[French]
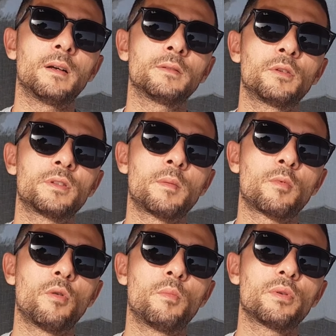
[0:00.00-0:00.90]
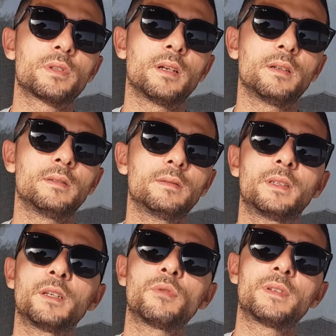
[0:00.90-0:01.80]
en deuxième composant
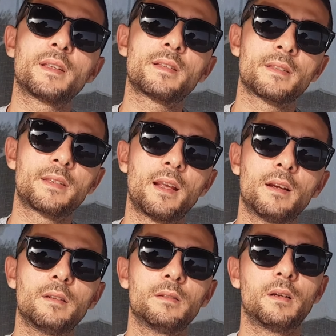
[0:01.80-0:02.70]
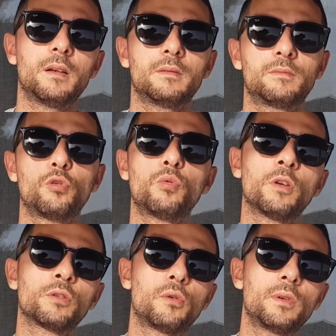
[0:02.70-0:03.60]
des huiles essentielles. Tout le
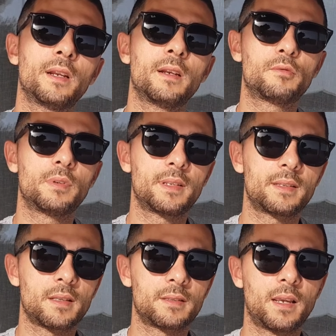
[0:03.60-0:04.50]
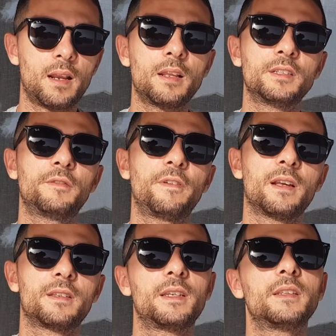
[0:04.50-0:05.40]
monde connaît les huiles essentielles, à
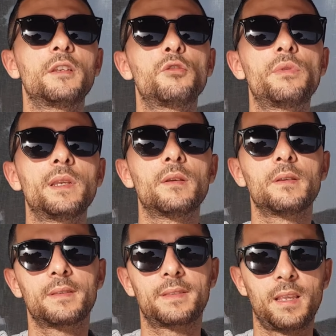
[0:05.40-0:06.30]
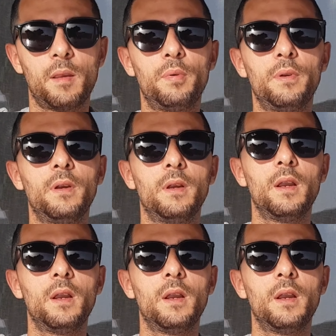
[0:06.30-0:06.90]
différencier des huiles simples.